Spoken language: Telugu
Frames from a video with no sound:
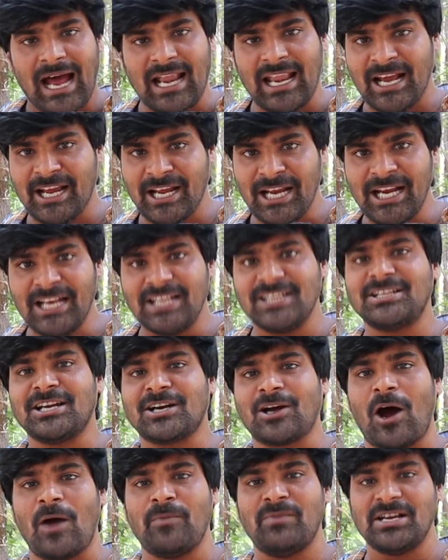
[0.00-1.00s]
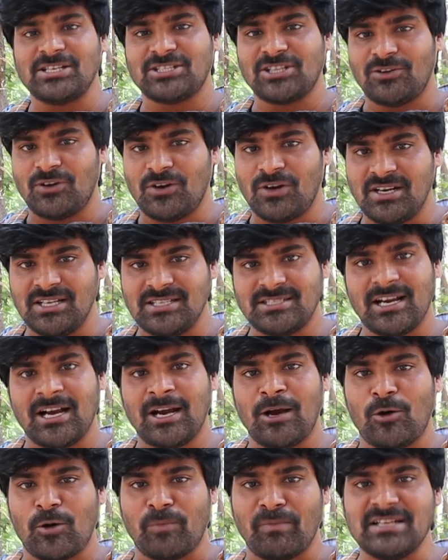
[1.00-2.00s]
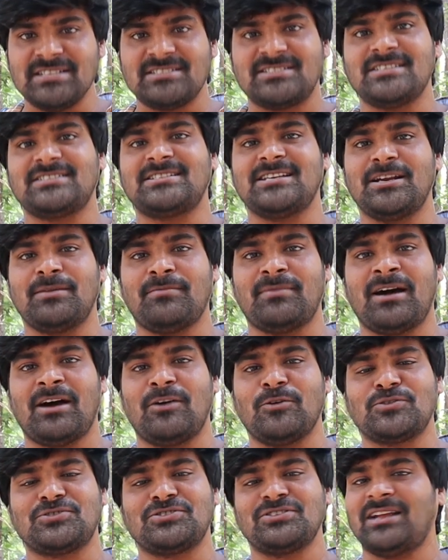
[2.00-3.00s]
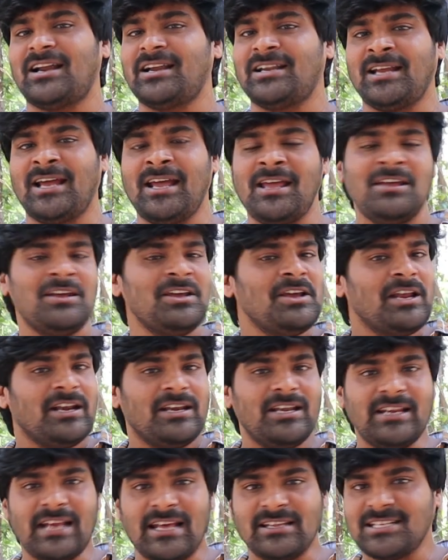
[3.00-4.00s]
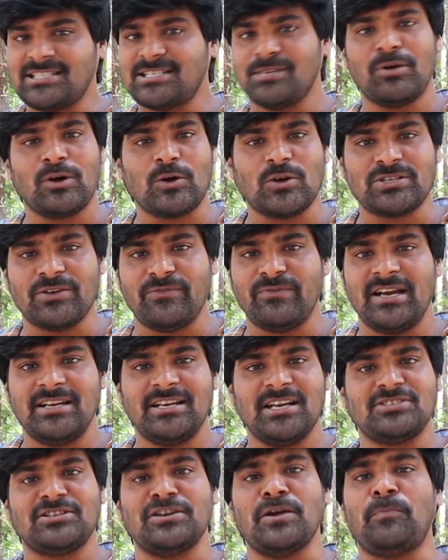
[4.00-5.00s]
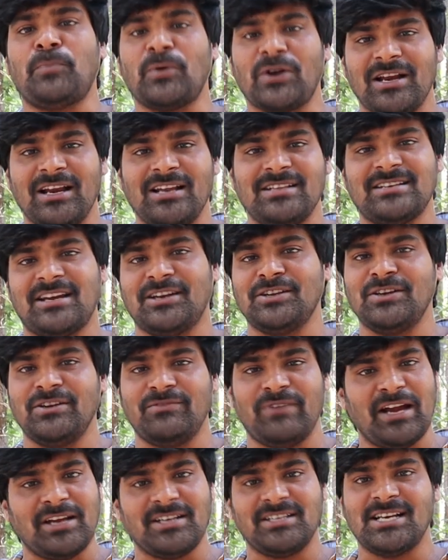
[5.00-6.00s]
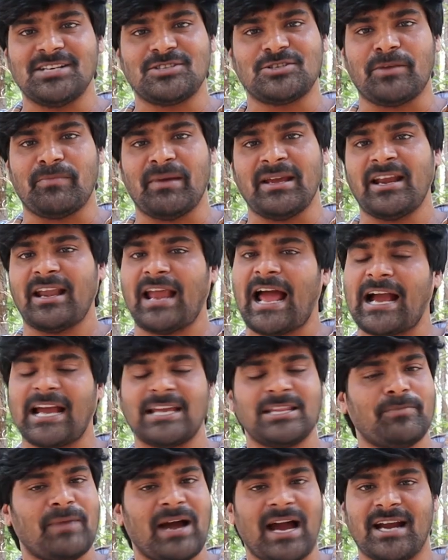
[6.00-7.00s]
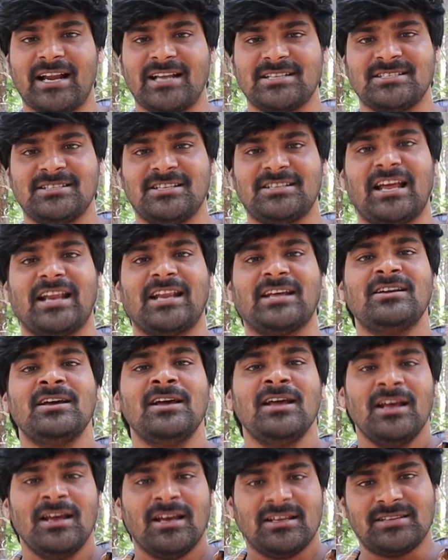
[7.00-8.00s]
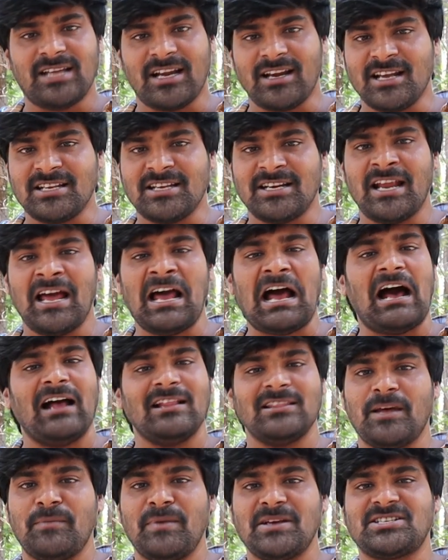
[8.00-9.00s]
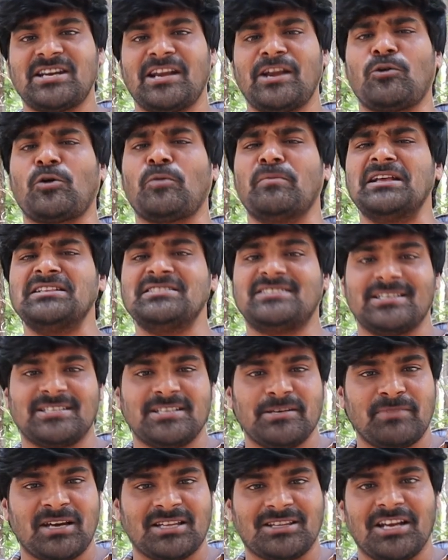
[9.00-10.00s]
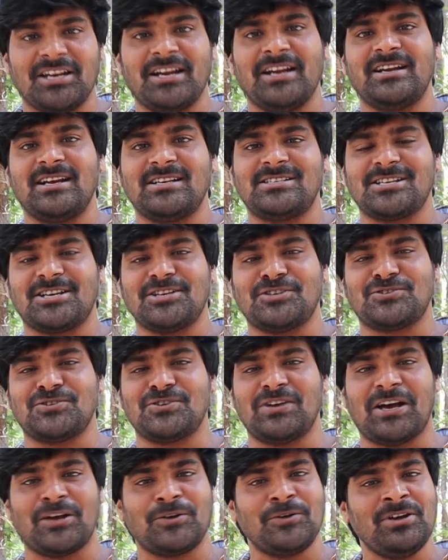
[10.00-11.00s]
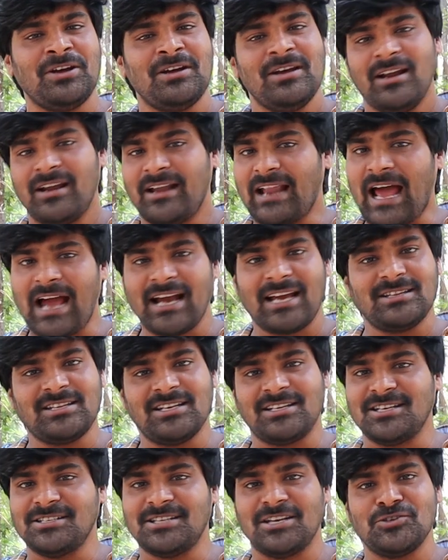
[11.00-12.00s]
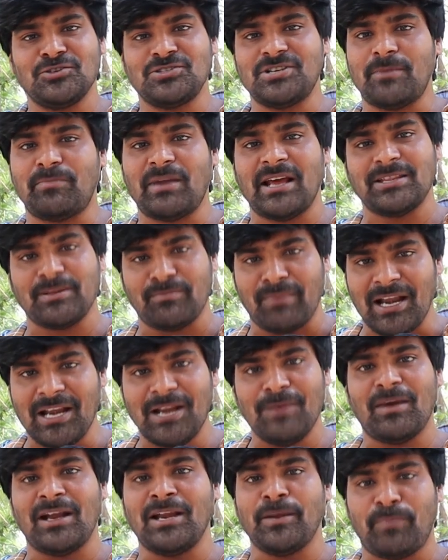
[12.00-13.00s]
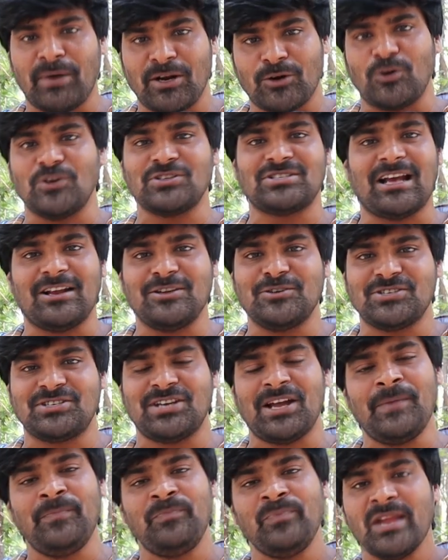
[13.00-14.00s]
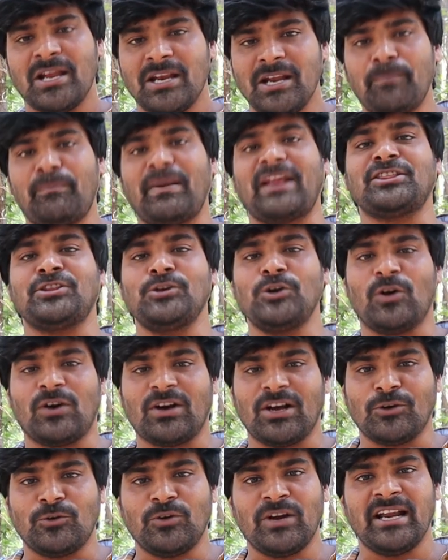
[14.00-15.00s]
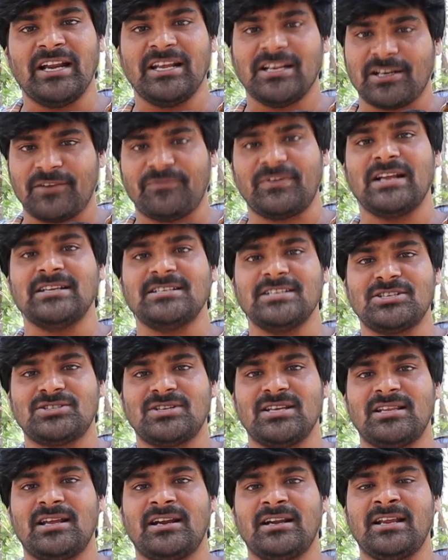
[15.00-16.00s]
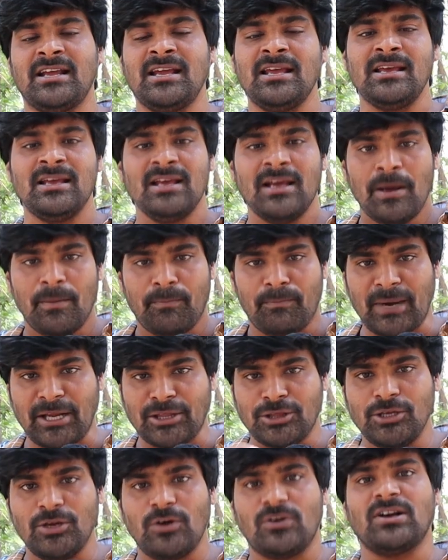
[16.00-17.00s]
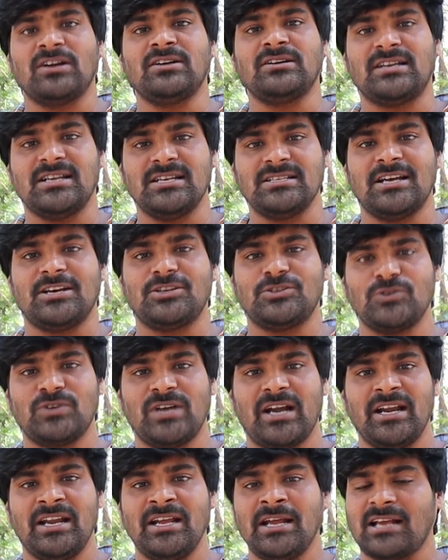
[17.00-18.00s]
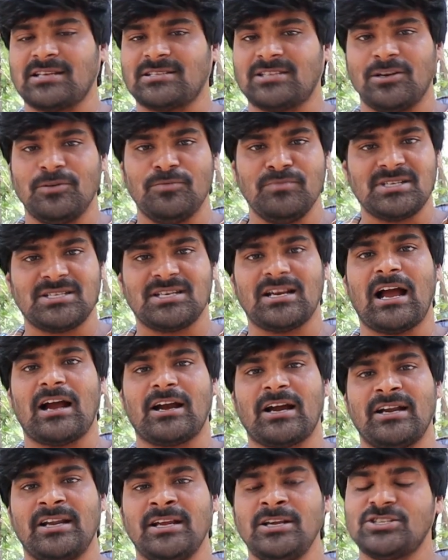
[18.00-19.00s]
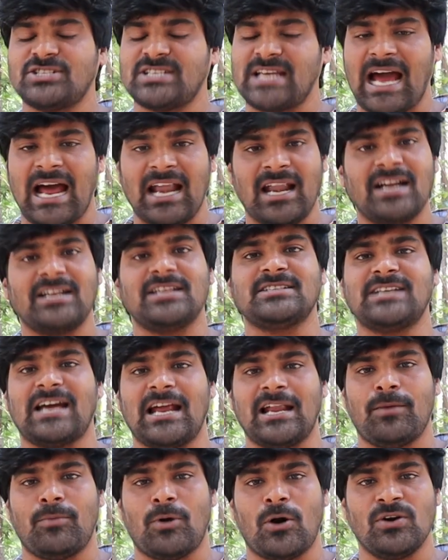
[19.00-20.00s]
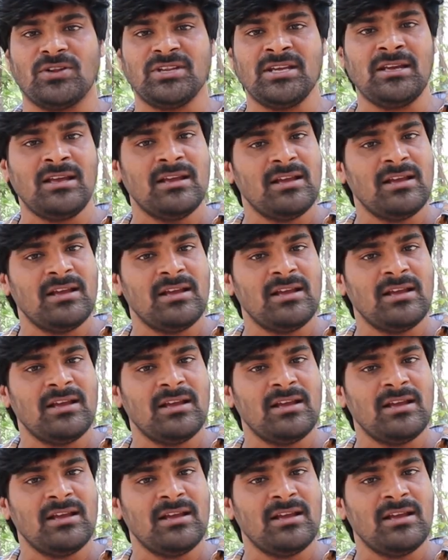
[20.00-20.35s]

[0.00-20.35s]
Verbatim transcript: అలాగే వీళ్ళిద్దరు కాంబినేషన్లో నిజంగా ఒక మంచి సినిమా వస్తుందంటే నేనైతే సినిమా కోసం వెయిట్ చేస్తున్నా ఎప్పుడు రిలీజ్ అనేది వెయిట్ చేస్తున్న భయ నాకైతే బాగా నచ్చింది ధనరాజ్ అన్న ఆల్ ద బెస్ట్ అన్న ఒక మంచి సినిమా తెలుగు ఇండస్ట్రీకి ఇస్తున్నారు నాకైతే టీజర్ చూసినప్పుడు అయితే మళ్ళీ మళ్ళీ ఇప్పటికి రెండుసార్లు చూసిన నేను ప్రతి ఒక్కరు కూడా నేను రిఫరెన్స్ చేస్తుంది ఏంటంటే ప్రతి ఒక్కరు టీజర్ చూడండి అస్సలు మిస్ కాకండి చాలా అంటే చాలా బాగుంది